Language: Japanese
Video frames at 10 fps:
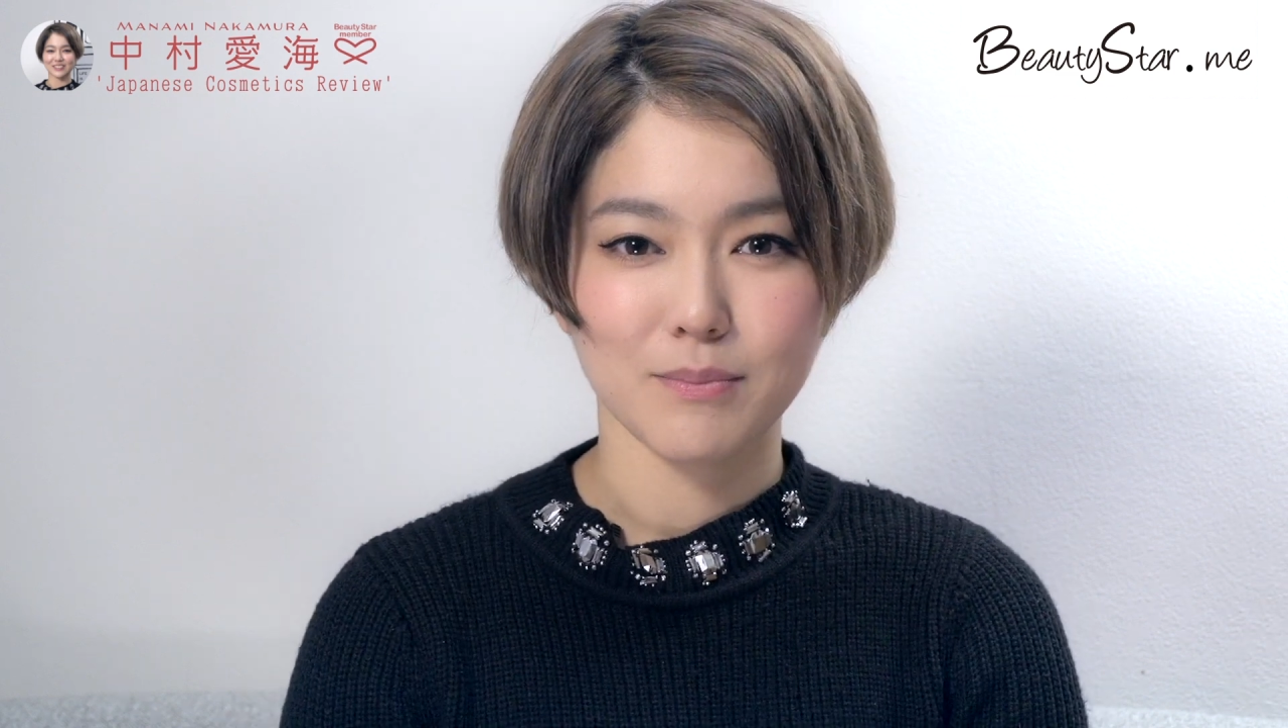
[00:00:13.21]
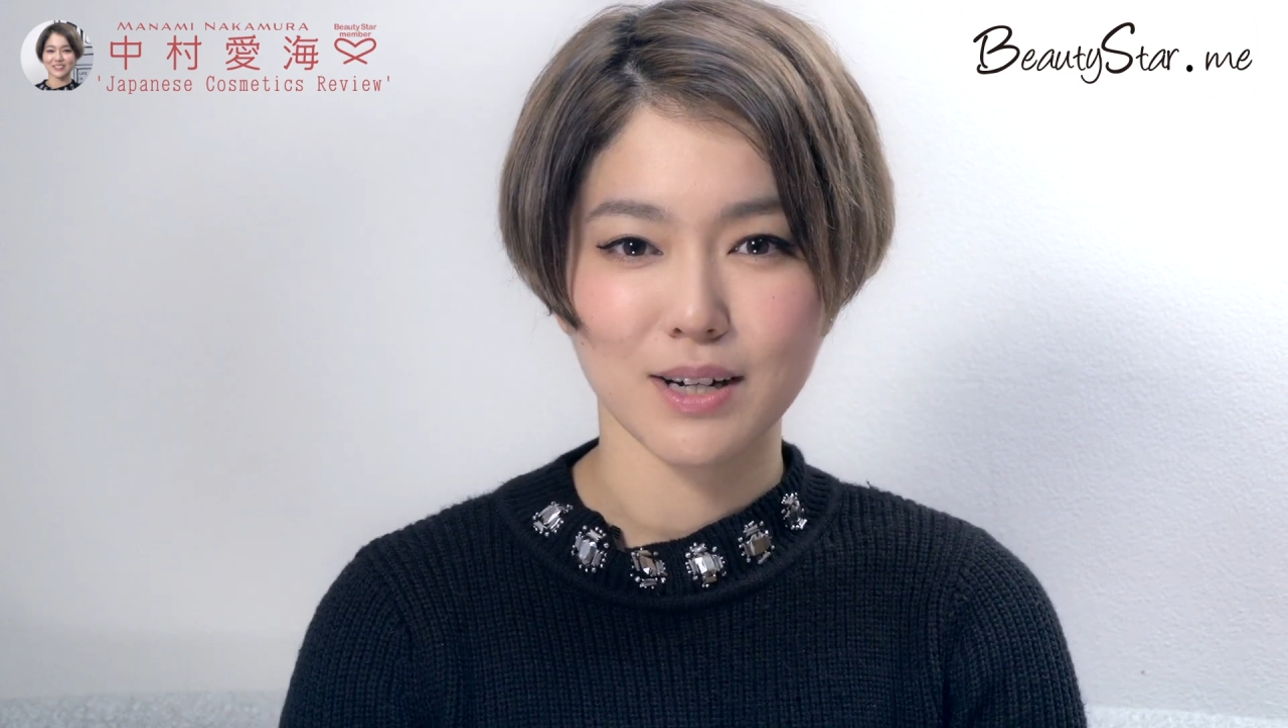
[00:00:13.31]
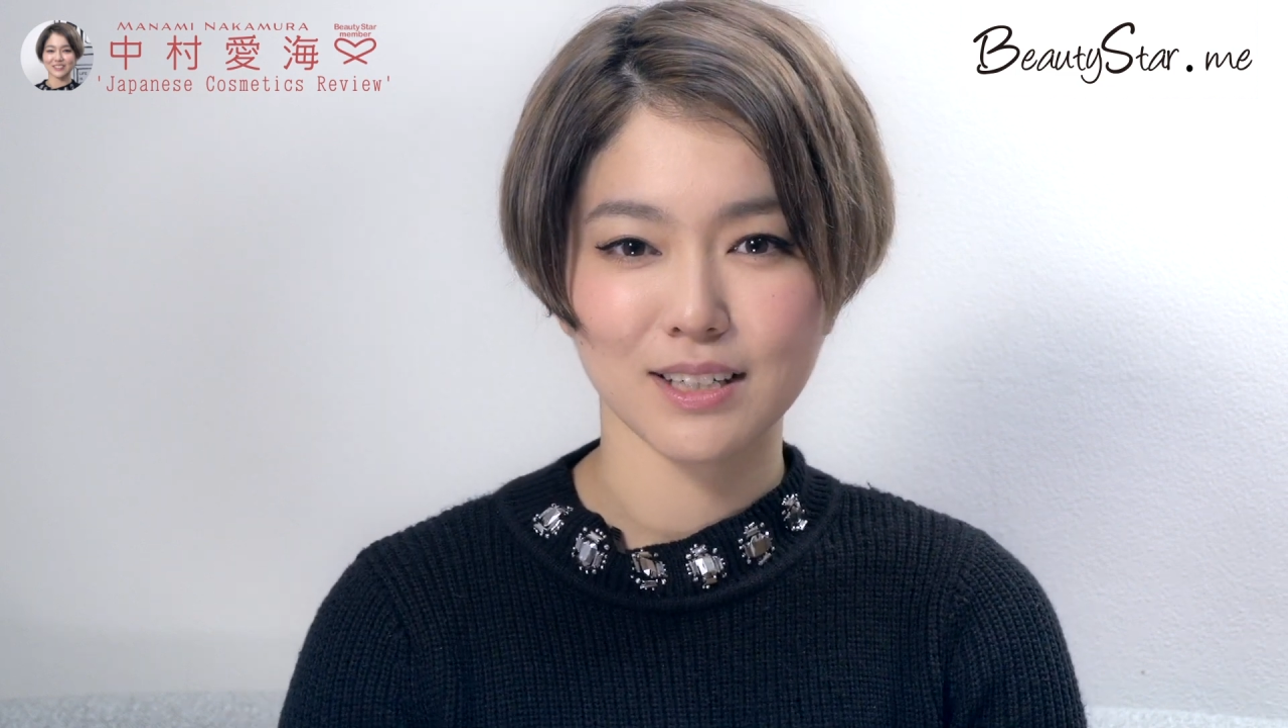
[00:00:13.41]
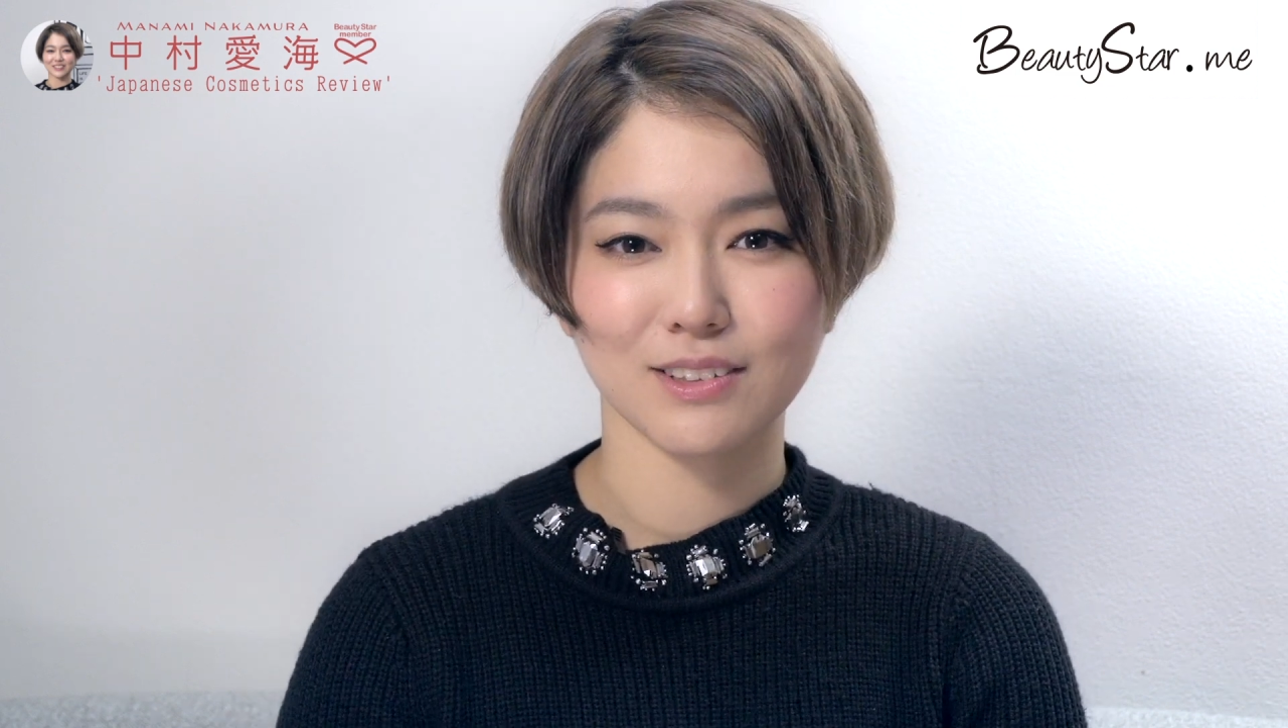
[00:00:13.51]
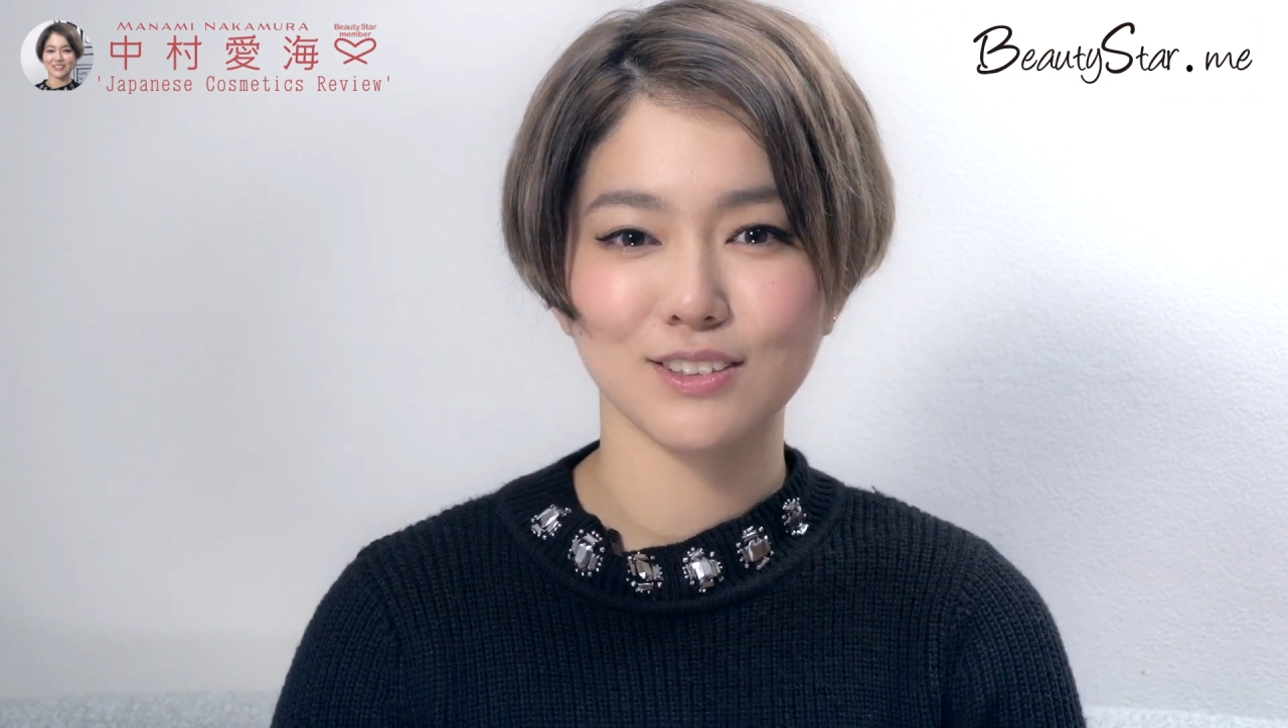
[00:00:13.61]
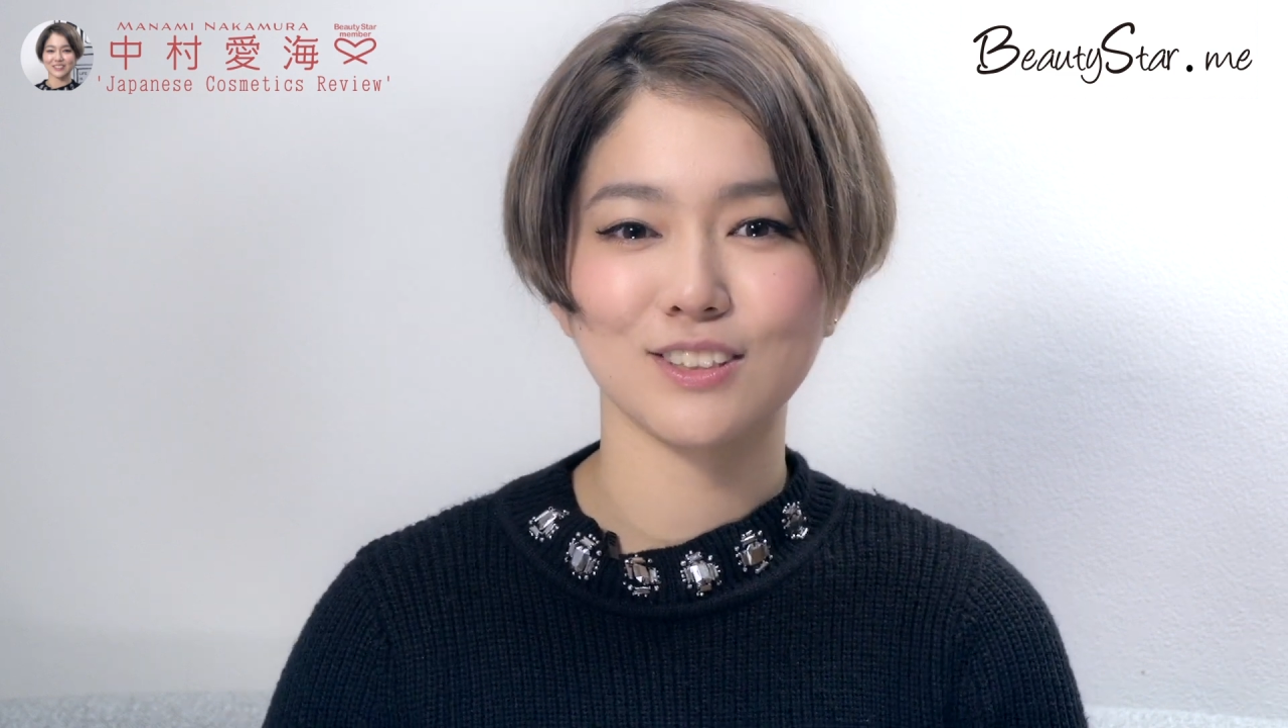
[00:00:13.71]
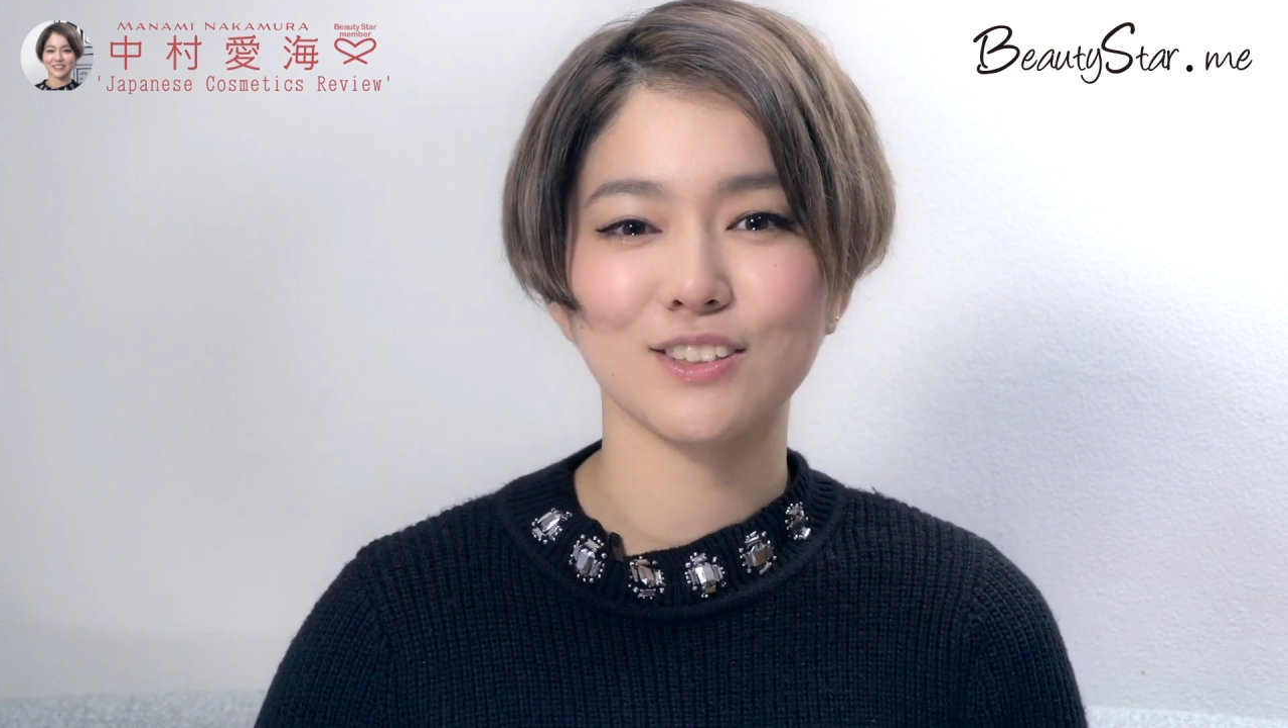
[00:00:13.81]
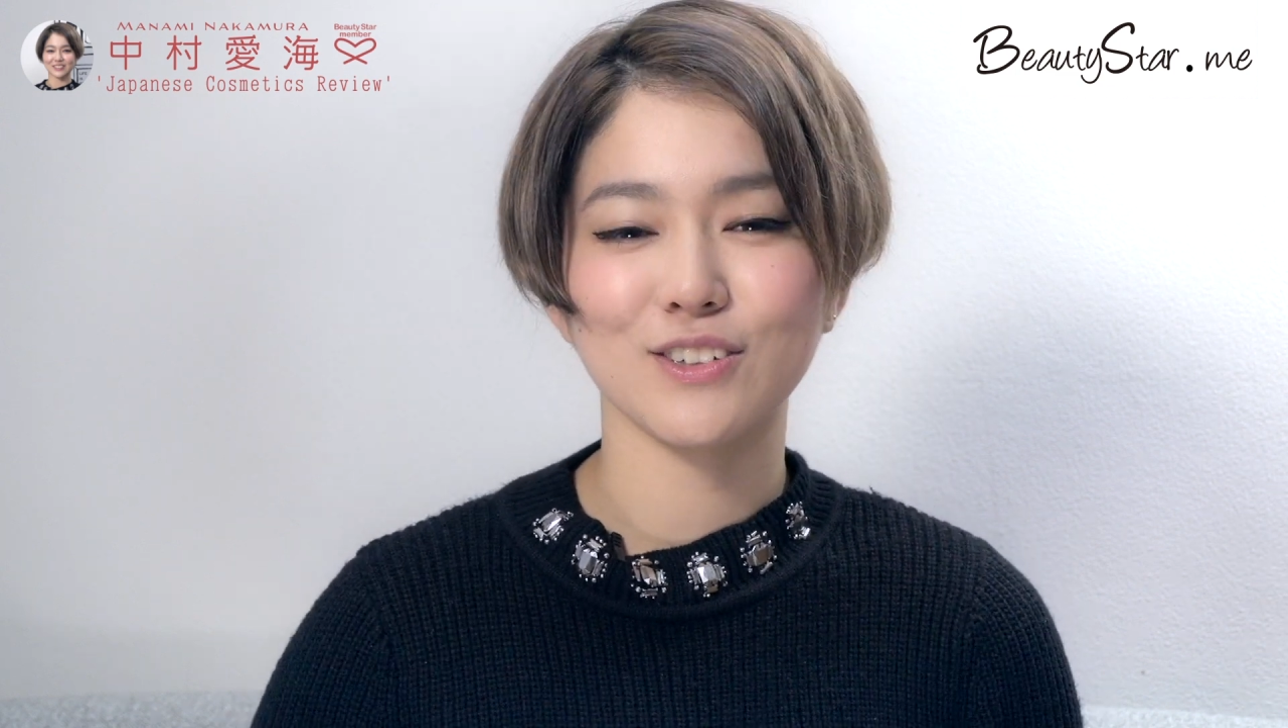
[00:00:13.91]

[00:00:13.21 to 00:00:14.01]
毎年